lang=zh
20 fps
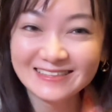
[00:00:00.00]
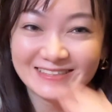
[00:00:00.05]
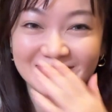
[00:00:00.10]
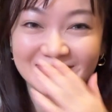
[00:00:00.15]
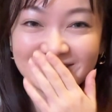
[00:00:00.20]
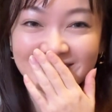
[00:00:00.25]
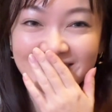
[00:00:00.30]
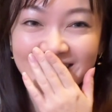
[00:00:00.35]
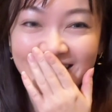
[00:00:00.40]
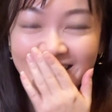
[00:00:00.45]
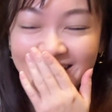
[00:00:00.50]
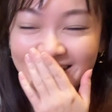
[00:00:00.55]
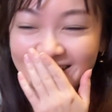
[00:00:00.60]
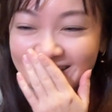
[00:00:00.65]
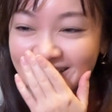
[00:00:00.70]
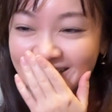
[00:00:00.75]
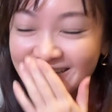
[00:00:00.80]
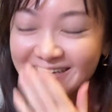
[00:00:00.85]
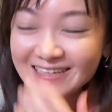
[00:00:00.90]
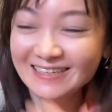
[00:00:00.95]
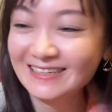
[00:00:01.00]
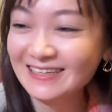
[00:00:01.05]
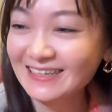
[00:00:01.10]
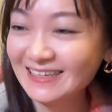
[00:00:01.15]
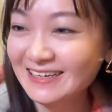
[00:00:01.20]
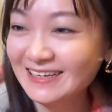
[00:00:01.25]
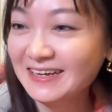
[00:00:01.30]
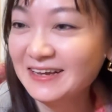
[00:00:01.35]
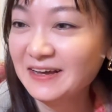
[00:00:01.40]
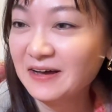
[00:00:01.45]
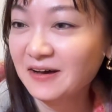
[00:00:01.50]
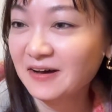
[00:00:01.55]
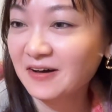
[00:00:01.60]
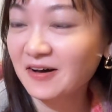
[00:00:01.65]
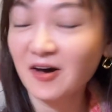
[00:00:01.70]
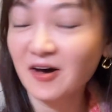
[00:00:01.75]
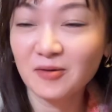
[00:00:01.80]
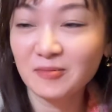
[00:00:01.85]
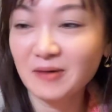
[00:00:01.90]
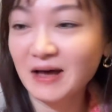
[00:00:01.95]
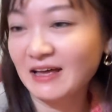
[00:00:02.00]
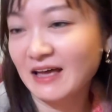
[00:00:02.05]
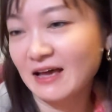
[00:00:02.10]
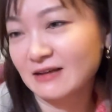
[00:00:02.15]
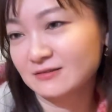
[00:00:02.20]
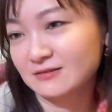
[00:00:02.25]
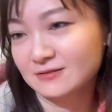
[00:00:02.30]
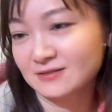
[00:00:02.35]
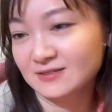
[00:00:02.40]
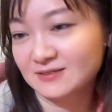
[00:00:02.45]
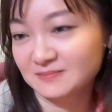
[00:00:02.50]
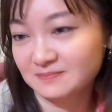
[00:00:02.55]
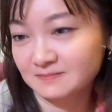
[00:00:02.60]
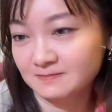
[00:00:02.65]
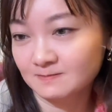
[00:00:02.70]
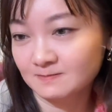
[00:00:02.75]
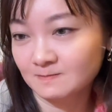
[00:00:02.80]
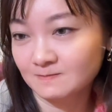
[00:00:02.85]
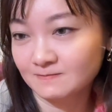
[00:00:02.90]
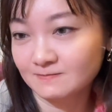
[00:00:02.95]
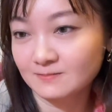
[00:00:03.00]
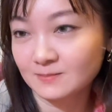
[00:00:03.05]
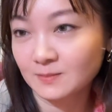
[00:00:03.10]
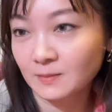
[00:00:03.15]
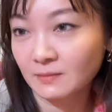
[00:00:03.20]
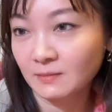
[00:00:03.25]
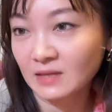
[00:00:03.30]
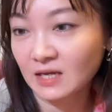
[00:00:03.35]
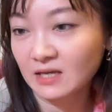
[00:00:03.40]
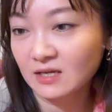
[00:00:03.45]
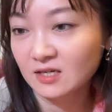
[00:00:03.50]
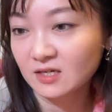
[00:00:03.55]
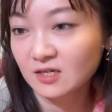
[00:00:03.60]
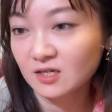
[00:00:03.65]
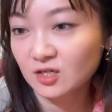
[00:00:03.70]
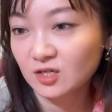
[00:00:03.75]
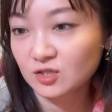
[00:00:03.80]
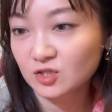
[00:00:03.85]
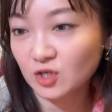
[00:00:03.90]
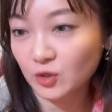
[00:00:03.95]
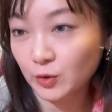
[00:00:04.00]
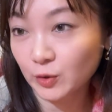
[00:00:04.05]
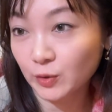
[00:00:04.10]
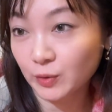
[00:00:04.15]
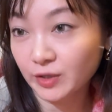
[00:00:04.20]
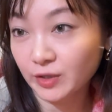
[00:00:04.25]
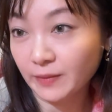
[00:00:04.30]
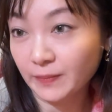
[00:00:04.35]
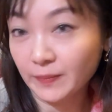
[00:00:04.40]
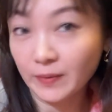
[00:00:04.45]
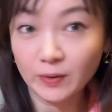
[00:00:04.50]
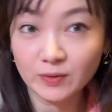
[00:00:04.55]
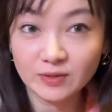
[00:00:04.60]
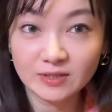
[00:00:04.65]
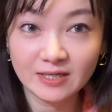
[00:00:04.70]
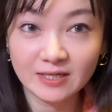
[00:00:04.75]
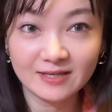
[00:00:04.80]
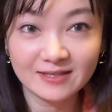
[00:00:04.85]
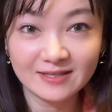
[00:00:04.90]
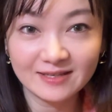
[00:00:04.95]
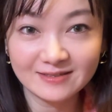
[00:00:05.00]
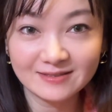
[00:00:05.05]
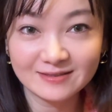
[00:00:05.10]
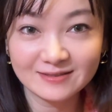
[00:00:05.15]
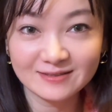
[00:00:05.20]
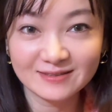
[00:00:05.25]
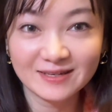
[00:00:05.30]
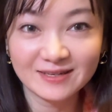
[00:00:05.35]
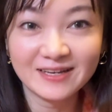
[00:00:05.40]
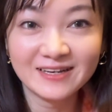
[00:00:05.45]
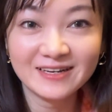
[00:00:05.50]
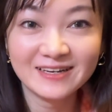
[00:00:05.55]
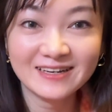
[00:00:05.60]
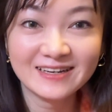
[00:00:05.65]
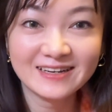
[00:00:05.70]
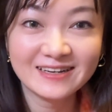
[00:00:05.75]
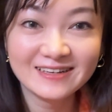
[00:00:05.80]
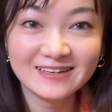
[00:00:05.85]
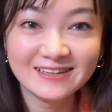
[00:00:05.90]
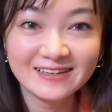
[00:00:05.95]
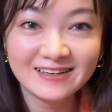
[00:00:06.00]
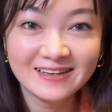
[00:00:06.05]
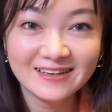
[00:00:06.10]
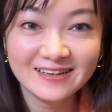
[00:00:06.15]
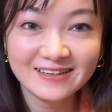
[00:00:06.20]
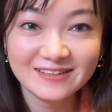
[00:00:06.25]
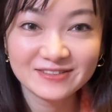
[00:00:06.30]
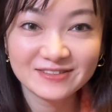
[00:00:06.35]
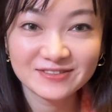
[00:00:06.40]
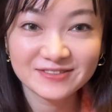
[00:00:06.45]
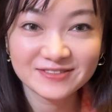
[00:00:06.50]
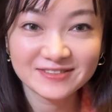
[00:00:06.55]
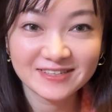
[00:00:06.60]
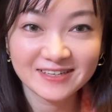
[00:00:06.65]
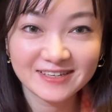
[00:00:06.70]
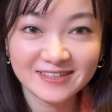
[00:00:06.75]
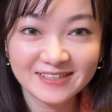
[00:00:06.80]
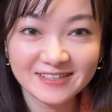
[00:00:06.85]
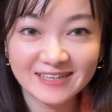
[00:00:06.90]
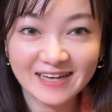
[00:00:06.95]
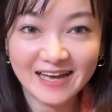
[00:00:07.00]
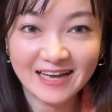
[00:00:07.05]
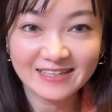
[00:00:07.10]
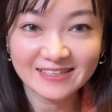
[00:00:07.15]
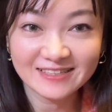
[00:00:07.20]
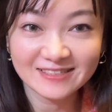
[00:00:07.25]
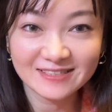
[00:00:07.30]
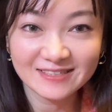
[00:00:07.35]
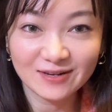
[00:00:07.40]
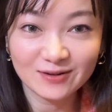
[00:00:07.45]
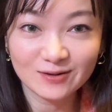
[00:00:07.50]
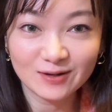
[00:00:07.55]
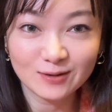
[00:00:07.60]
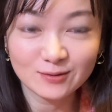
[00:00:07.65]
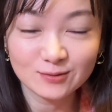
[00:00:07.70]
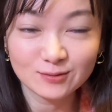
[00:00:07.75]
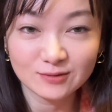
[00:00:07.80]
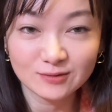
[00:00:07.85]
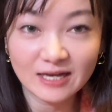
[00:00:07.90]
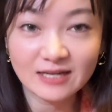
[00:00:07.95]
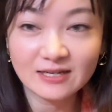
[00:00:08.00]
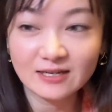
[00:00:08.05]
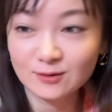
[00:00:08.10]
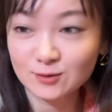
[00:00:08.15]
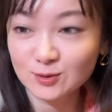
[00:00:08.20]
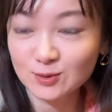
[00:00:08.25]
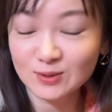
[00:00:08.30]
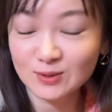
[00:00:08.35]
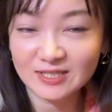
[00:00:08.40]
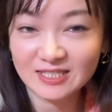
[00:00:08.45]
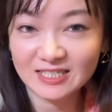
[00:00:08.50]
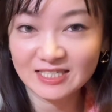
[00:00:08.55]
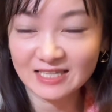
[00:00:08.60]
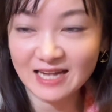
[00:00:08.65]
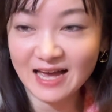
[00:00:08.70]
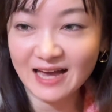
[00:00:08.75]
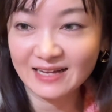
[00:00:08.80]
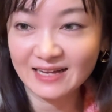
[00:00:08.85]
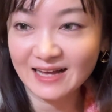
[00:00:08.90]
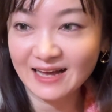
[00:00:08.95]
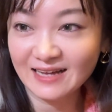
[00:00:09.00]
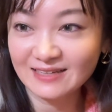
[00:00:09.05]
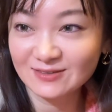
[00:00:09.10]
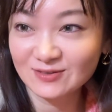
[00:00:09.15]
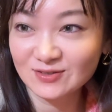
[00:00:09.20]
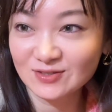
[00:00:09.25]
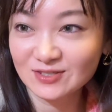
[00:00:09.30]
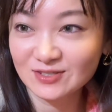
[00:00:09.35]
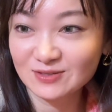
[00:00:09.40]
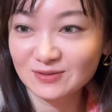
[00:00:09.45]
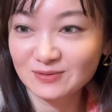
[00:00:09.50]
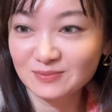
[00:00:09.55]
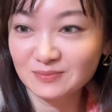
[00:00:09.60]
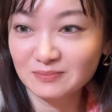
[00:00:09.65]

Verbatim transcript: 就是好吧，它真的嗯，长得有点抱歉，但是就是很可爱的小老鼠，它可以坐起来啦，就是